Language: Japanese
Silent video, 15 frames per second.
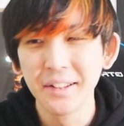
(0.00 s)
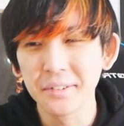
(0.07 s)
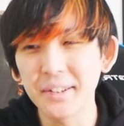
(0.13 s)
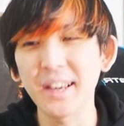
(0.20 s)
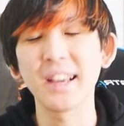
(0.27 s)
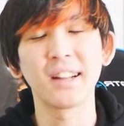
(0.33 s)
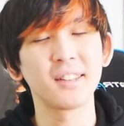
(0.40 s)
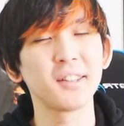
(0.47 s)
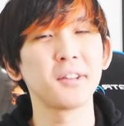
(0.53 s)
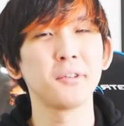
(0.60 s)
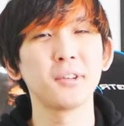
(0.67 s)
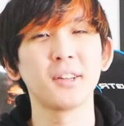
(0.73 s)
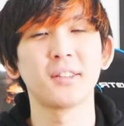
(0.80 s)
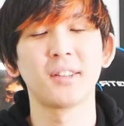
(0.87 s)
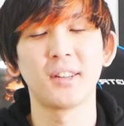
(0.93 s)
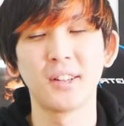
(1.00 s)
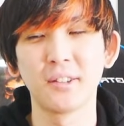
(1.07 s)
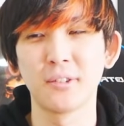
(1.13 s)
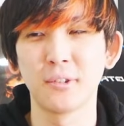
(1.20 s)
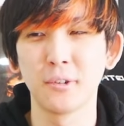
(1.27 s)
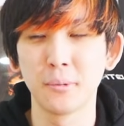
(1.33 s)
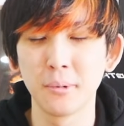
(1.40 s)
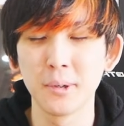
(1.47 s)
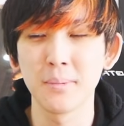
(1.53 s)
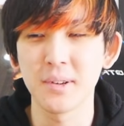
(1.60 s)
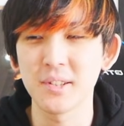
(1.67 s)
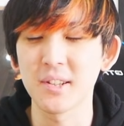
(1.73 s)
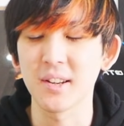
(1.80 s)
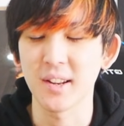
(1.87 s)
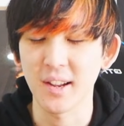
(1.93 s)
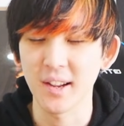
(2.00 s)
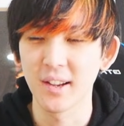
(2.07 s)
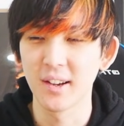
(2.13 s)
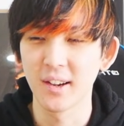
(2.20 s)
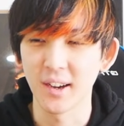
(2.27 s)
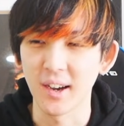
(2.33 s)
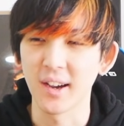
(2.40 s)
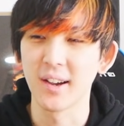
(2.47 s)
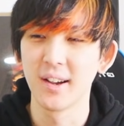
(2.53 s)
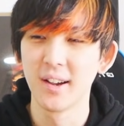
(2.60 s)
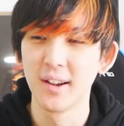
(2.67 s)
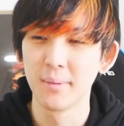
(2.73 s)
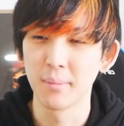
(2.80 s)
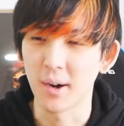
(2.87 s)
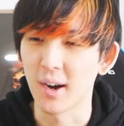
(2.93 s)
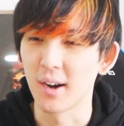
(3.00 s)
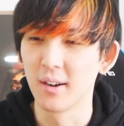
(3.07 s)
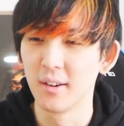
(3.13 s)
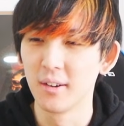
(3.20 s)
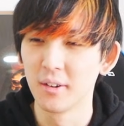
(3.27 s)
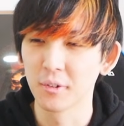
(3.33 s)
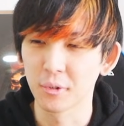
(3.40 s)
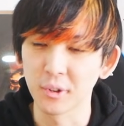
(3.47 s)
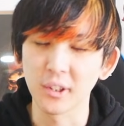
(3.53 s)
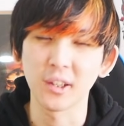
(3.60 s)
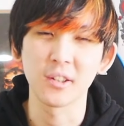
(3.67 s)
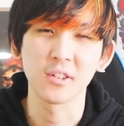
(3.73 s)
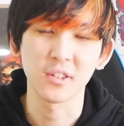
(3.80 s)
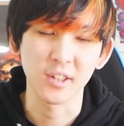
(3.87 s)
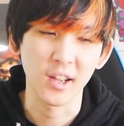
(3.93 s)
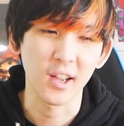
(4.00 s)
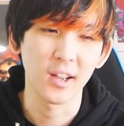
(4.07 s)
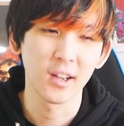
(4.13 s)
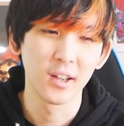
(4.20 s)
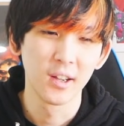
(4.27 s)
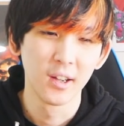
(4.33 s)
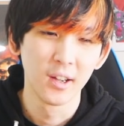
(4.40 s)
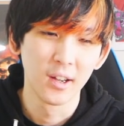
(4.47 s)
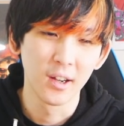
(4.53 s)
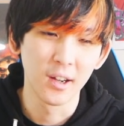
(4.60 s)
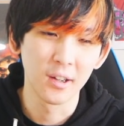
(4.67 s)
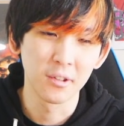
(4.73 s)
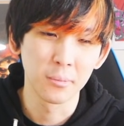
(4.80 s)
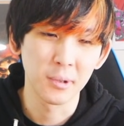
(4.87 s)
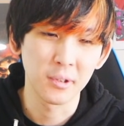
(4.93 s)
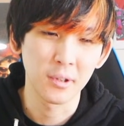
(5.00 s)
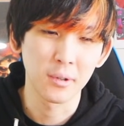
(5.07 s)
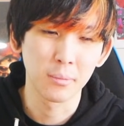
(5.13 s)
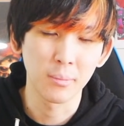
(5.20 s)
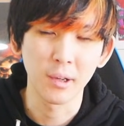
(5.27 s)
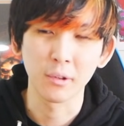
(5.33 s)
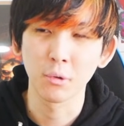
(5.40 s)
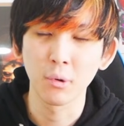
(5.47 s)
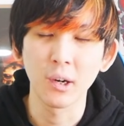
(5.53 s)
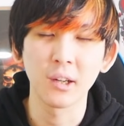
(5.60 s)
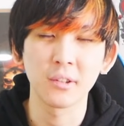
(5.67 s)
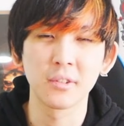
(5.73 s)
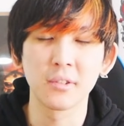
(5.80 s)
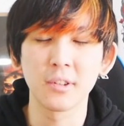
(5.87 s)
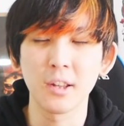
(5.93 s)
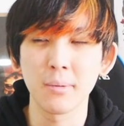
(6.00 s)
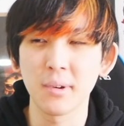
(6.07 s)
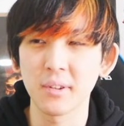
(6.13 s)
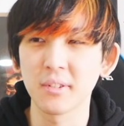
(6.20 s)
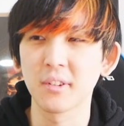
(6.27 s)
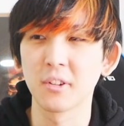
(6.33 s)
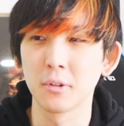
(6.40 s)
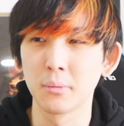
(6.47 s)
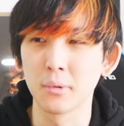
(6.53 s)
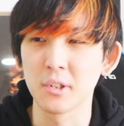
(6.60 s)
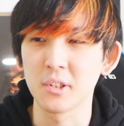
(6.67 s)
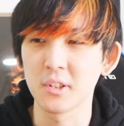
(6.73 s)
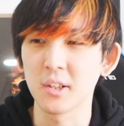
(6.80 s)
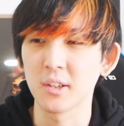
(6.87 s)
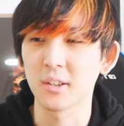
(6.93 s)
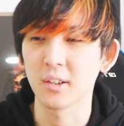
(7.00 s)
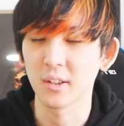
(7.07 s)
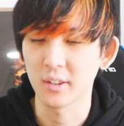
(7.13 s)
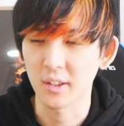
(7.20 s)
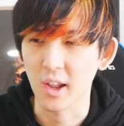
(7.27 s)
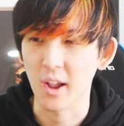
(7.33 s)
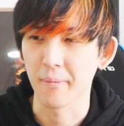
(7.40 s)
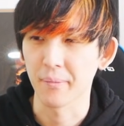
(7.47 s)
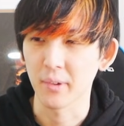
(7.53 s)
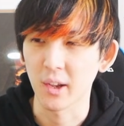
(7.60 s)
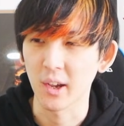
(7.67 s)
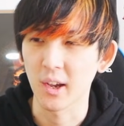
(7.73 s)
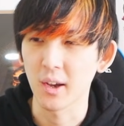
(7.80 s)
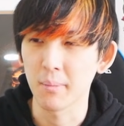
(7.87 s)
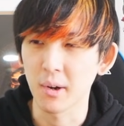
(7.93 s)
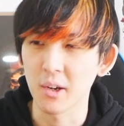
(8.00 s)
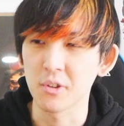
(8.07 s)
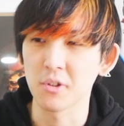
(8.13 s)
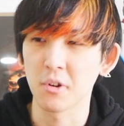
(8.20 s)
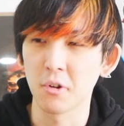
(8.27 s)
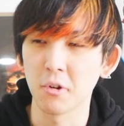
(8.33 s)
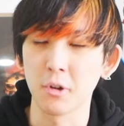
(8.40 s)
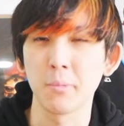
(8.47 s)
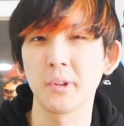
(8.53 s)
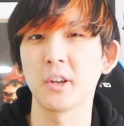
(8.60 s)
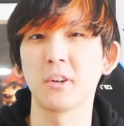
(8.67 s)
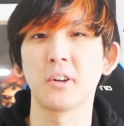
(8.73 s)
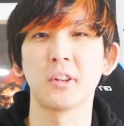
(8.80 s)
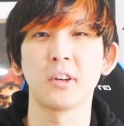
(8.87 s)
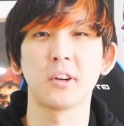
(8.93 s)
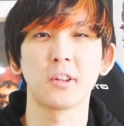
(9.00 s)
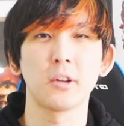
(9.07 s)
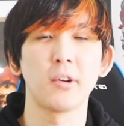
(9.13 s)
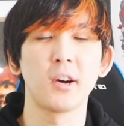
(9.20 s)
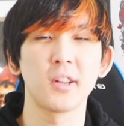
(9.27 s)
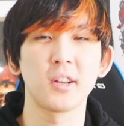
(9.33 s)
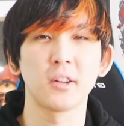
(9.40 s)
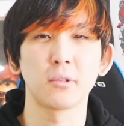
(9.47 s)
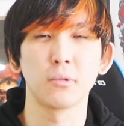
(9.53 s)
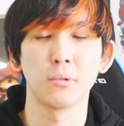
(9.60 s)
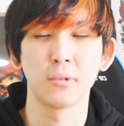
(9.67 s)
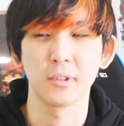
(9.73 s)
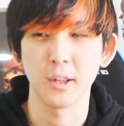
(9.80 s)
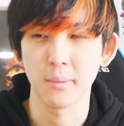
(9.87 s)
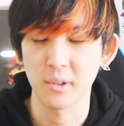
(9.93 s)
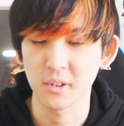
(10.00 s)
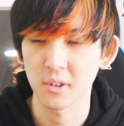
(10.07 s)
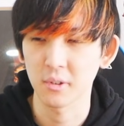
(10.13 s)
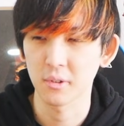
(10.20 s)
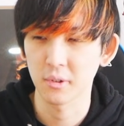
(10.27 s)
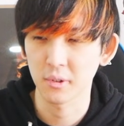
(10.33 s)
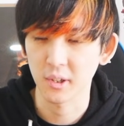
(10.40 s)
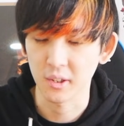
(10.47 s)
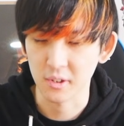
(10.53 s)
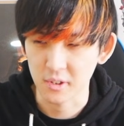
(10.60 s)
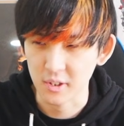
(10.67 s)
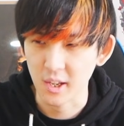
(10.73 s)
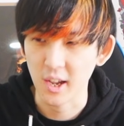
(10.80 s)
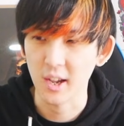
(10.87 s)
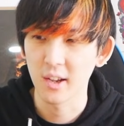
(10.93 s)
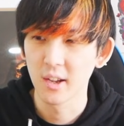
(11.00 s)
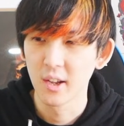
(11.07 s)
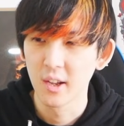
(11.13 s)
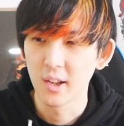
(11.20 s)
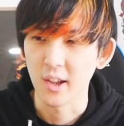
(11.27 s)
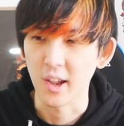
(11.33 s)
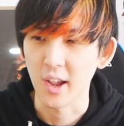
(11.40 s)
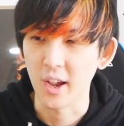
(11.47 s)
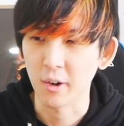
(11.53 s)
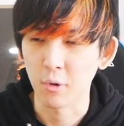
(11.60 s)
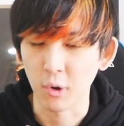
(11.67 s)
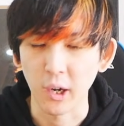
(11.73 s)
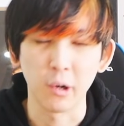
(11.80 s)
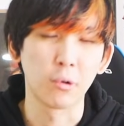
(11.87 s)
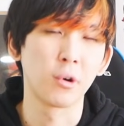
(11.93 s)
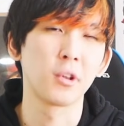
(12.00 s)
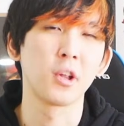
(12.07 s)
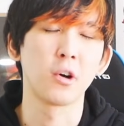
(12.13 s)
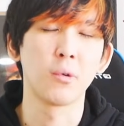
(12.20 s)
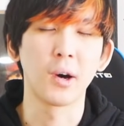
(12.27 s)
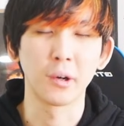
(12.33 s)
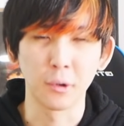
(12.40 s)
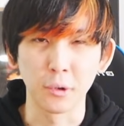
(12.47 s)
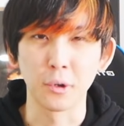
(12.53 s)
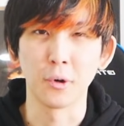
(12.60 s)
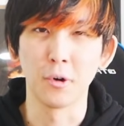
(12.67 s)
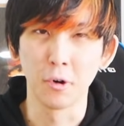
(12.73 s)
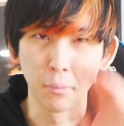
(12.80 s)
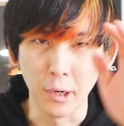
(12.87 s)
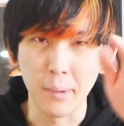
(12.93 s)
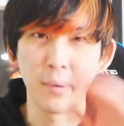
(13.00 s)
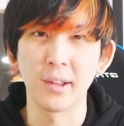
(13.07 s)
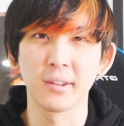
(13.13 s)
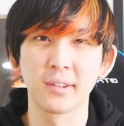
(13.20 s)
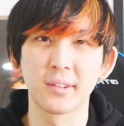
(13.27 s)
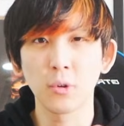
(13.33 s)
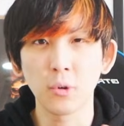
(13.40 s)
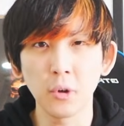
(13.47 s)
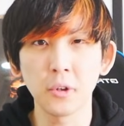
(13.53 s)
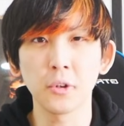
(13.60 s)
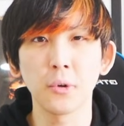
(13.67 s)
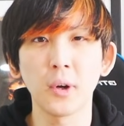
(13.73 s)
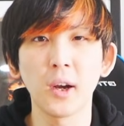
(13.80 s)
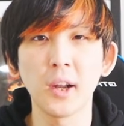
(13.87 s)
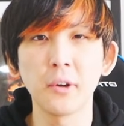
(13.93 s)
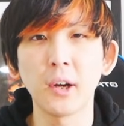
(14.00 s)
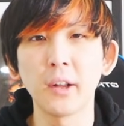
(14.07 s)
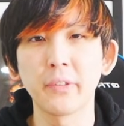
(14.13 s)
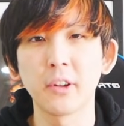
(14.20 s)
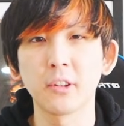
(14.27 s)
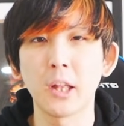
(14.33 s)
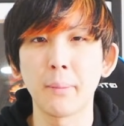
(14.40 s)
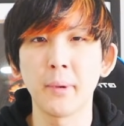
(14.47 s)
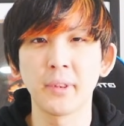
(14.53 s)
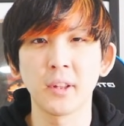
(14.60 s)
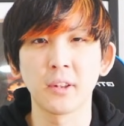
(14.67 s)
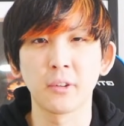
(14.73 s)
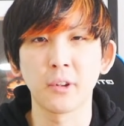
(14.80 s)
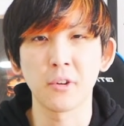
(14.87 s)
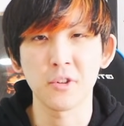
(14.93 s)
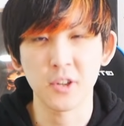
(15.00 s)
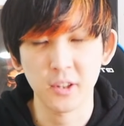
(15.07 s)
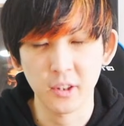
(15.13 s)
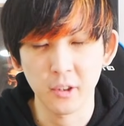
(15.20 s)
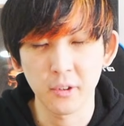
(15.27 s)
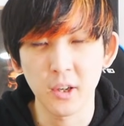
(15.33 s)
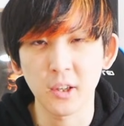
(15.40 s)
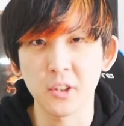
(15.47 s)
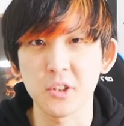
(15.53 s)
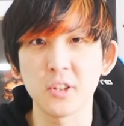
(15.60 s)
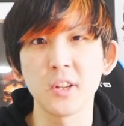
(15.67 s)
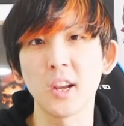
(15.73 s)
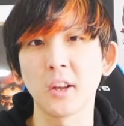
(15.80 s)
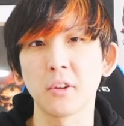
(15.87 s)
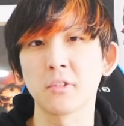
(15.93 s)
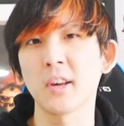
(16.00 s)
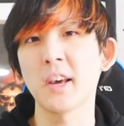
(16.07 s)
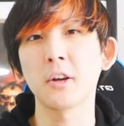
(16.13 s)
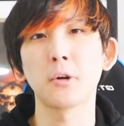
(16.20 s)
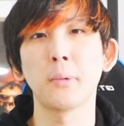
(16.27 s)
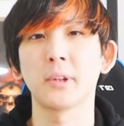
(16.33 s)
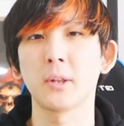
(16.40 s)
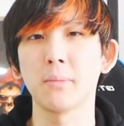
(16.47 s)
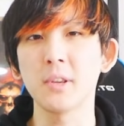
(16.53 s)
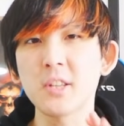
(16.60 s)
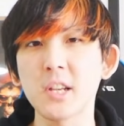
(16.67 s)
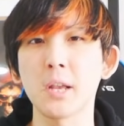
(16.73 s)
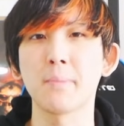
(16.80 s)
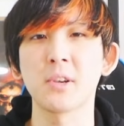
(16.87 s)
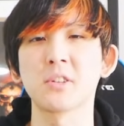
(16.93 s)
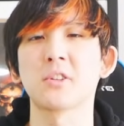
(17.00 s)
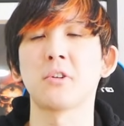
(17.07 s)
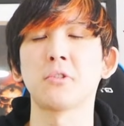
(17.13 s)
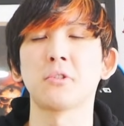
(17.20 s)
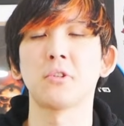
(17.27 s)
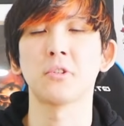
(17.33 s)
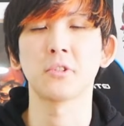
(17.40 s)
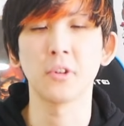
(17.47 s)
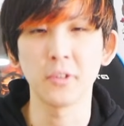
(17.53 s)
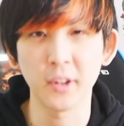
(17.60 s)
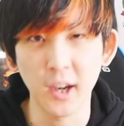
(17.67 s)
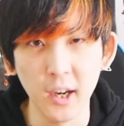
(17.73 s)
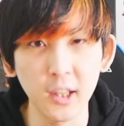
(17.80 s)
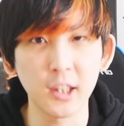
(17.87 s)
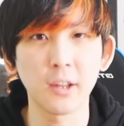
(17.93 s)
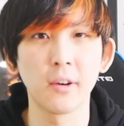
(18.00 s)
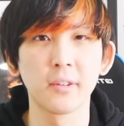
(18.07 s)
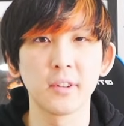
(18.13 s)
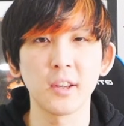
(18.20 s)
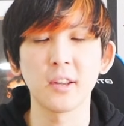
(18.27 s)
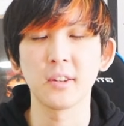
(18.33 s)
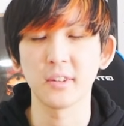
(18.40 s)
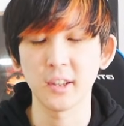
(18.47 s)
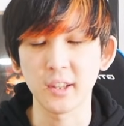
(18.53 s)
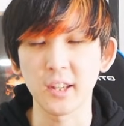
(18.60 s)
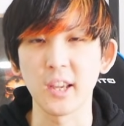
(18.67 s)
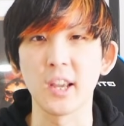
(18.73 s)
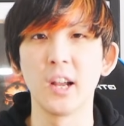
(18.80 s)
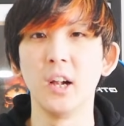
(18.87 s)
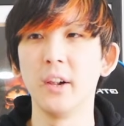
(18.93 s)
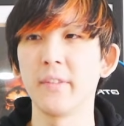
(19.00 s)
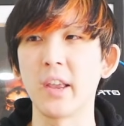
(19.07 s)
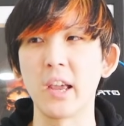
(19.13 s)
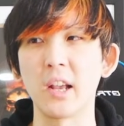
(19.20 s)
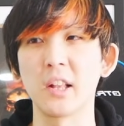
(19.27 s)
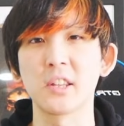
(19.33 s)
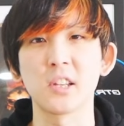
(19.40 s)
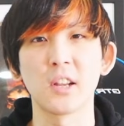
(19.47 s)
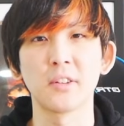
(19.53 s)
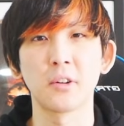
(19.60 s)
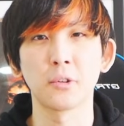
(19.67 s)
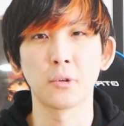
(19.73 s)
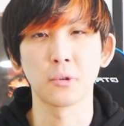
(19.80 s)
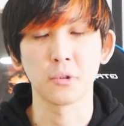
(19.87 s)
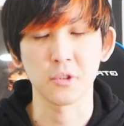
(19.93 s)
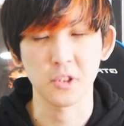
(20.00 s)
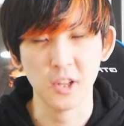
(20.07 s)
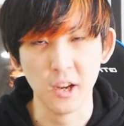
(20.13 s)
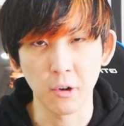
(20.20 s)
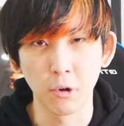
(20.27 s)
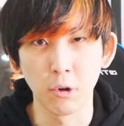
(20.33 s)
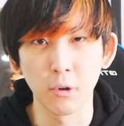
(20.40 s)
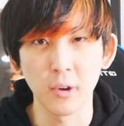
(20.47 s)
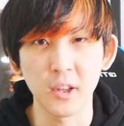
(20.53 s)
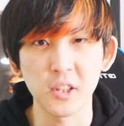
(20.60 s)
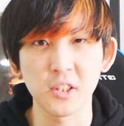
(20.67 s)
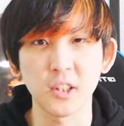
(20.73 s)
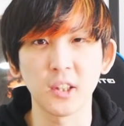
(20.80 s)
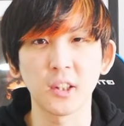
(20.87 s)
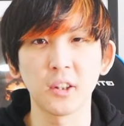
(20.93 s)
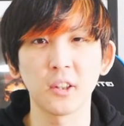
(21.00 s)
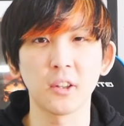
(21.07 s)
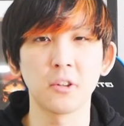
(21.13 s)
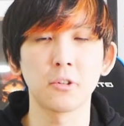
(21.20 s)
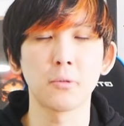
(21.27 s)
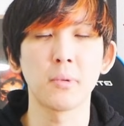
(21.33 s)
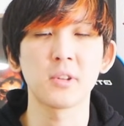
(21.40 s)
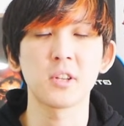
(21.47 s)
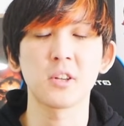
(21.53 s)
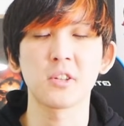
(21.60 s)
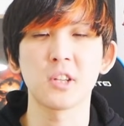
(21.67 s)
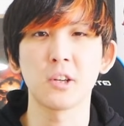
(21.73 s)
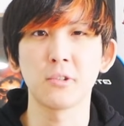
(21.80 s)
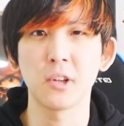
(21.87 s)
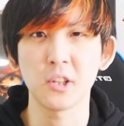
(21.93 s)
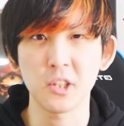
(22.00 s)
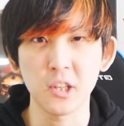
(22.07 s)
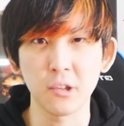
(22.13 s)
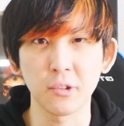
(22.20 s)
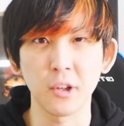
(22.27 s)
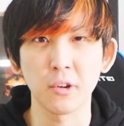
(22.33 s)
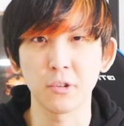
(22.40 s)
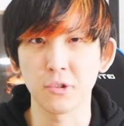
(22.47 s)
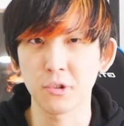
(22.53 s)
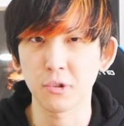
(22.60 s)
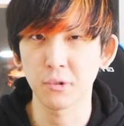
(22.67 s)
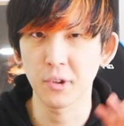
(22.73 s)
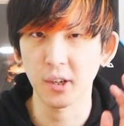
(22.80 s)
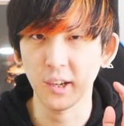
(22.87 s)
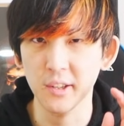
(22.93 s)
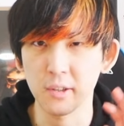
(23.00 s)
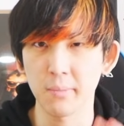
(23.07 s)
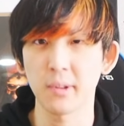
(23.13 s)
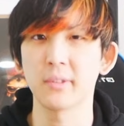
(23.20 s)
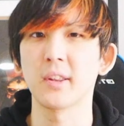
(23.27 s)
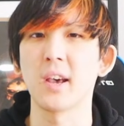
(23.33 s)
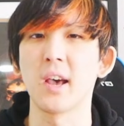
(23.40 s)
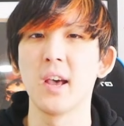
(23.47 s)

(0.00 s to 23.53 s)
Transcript: すげえやってて良かったなと思いましたね。はい。まあ、そんな感じで。あの別に、まあ動画続きますけども、いちねんかんね、えー、毎週のように見てくれた方もありがとうございましたという感じで、えー、今回はこれで終わろうと思います。この動画が良かったよ、ためになったよ、楽しかったよ、なんか知んないけど最後まで見ちゃいましたよという、そんなあなたはぜひぜひ、えー、チャンネル登録して応援していただけるとめちゃくちゃ嬉しいのでよろしくお願いします。